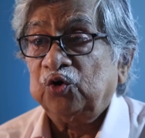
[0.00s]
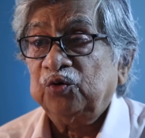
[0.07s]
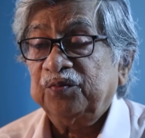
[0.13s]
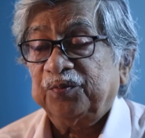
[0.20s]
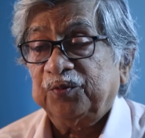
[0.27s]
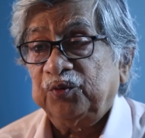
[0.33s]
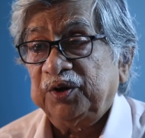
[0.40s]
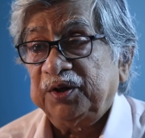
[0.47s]
যখন
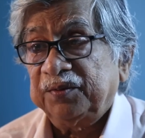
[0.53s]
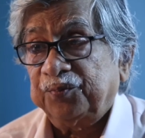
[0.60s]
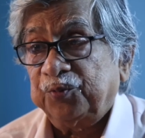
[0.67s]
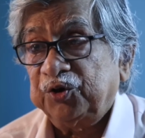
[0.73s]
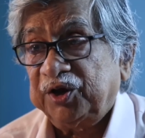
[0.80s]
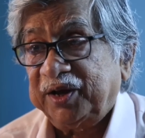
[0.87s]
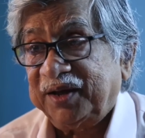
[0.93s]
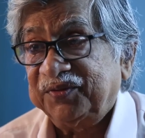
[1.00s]
উনি
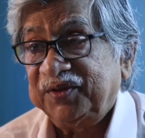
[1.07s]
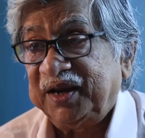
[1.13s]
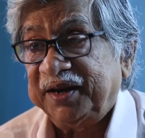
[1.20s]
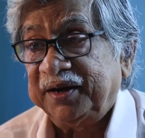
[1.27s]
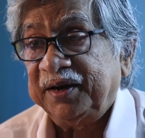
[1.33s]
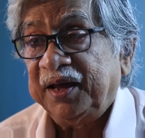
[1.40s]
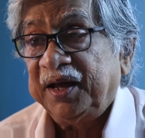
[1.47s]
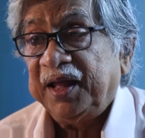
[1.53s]
পরীক্ষা
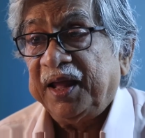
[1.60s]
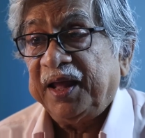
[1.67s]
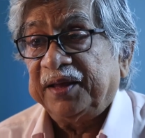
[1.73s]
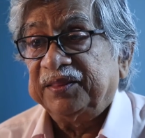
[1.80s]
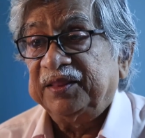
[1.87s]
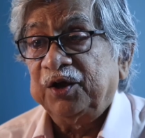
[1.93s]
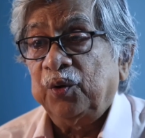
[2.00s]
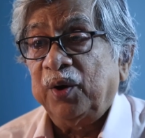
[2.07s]
দিলেন
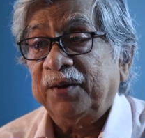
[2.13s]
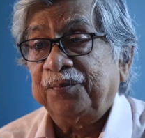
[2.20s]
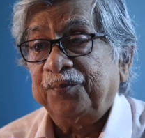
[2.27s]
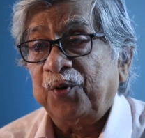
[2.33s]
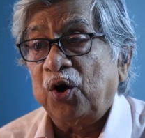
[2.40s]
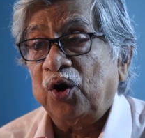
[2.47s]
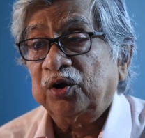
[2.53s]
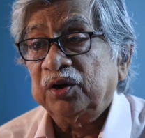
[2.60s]
দেওয়ার
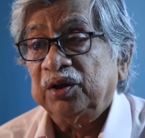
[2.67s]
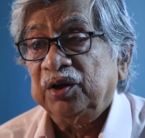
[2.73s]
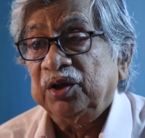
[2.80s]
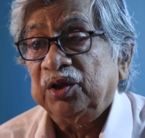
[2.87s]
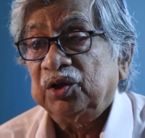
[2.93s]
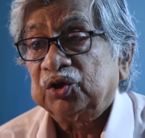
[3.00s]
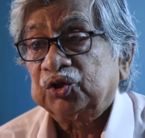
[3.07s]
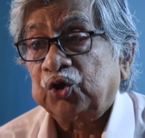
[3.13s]
পর
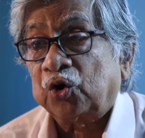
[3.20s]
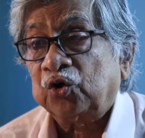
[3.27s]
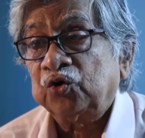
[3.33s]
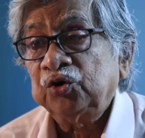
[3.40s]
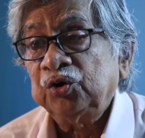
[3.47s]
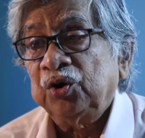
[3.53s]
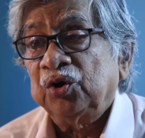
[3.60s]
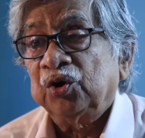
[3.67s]

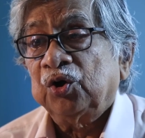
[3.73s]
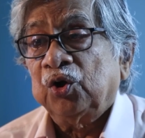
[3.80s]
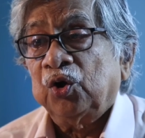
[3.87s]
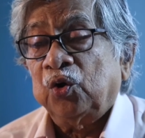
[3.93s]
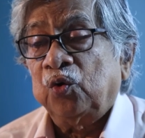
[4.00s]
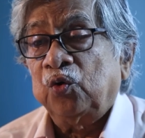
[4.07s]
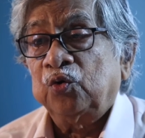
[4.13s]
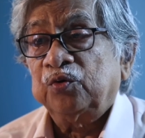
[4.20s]
তখন
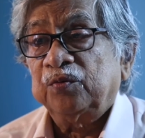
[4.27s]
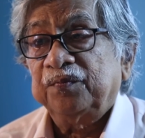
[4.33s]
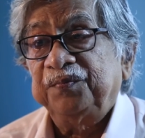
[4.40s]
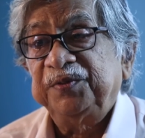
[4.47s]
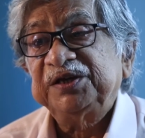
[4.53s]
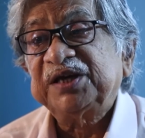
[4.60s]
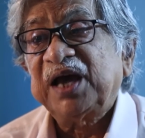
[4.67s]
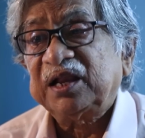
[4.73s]
ওর
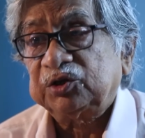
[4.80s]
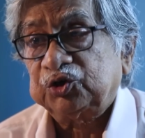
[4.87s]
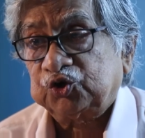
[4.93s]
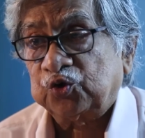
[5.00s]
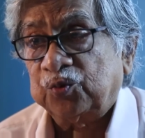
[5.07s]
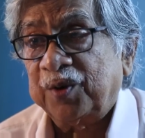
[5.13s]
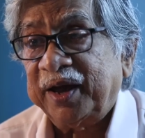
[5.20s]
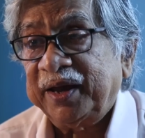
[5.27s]
বিশাল
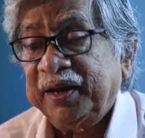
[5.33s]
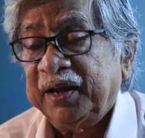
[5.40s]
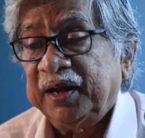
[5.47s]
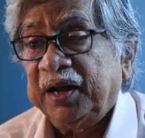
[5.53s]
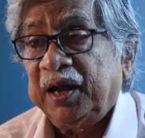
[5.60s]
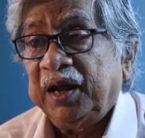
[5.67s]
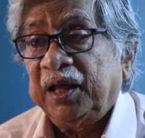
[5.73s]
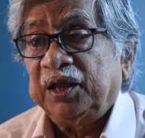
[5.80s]
সময়
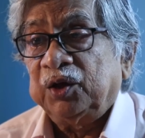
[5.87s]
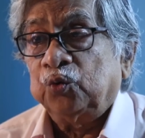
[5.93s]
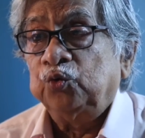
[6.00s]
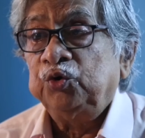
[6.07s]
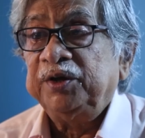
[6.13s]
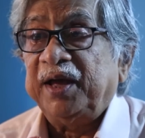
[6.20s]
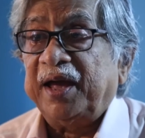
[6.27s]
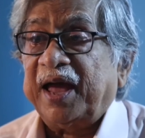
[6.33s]

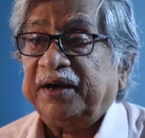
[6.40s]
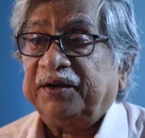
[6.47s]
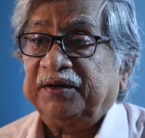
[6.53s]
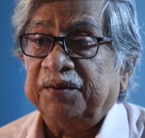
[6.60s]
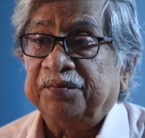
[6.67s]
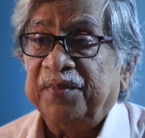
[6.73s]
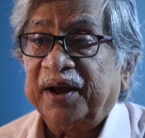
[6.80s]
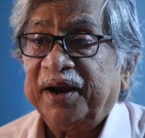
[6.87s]
উনি
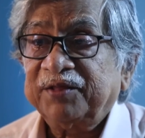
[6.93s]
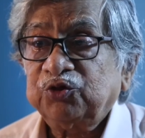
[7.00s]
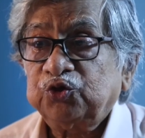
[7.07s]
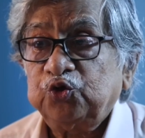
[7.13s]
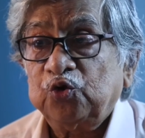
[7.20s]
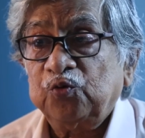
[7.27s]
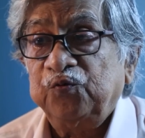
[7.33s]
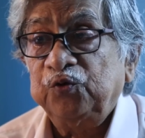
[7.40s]
একটা
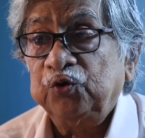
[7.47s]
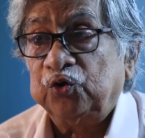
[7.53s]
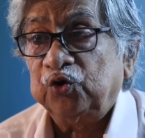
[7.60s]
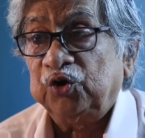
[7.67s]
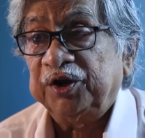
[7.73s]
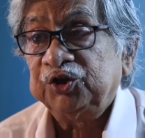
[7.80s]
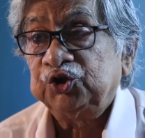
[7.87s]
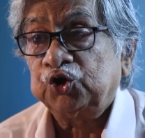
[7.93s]
মারাত্মক ভুল
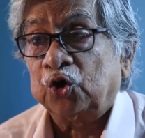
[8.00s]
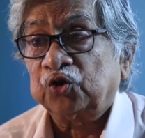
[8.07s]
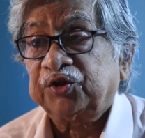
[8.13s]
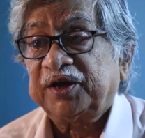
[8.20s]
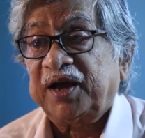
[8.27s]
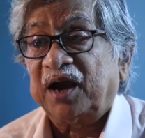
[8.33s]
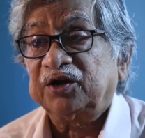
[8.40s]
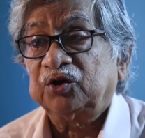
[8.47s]
করলেন ছ
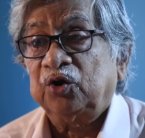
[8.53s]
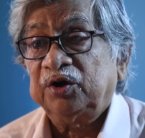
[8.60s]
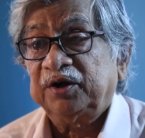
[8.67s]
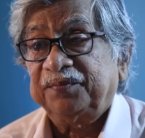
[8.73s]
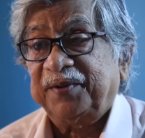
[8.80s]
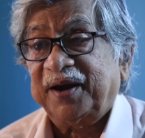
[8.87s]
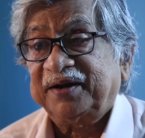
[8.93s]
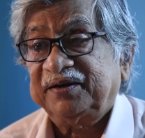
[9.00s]
থেকে আট
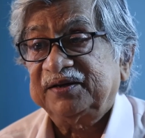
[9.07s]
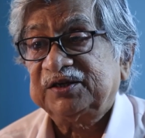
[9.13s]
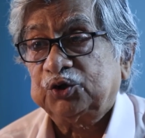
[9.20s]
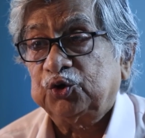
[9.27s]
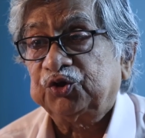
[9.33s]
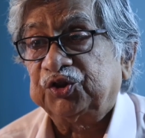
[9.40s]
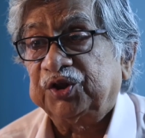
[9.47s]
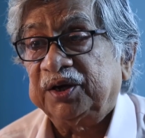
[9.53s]
ঘন্টা প্র্যাকটিস
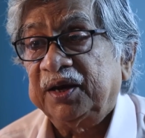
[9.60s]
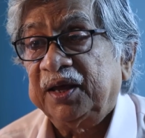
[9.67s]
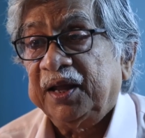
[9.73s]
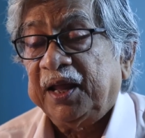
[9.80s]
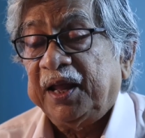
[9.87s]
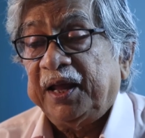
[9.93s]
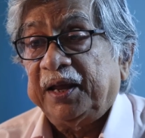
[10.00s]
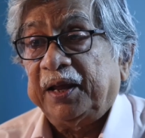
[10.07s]
করতেন
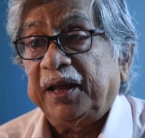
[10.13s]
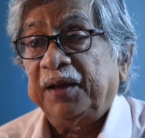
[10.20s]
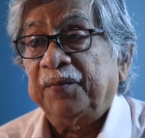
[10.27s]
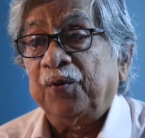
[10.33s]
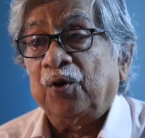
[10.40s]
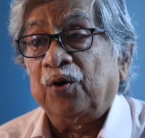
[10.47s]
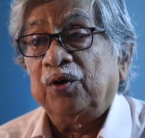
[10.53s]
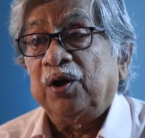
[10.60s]

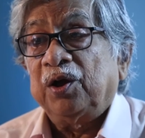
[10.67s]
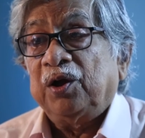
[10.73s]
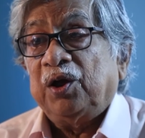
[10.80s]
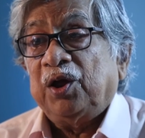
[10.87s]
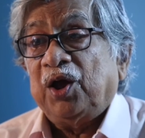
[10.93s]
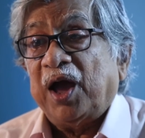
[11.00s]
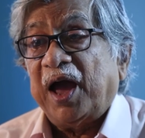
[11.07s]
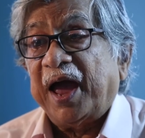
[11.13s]
এবং
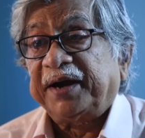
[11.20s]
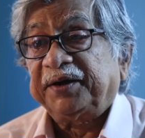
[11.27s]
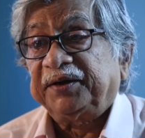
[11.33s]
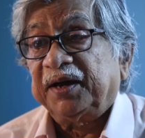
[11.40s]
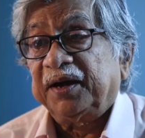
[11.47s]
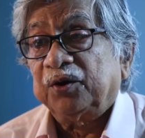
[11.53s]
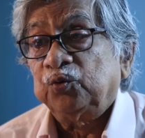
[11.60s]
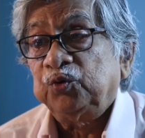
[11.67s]

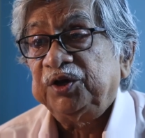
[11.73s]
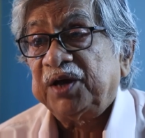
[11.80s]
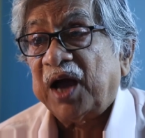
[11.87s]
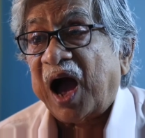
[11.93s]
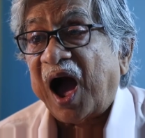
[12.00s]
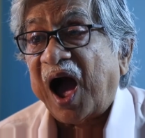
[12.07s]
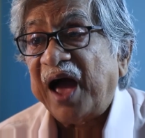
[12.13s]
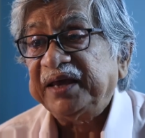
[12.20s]
একটা উনি
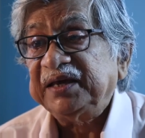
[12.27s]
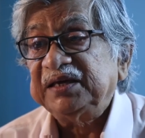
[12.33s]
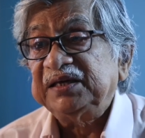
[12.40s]
হাই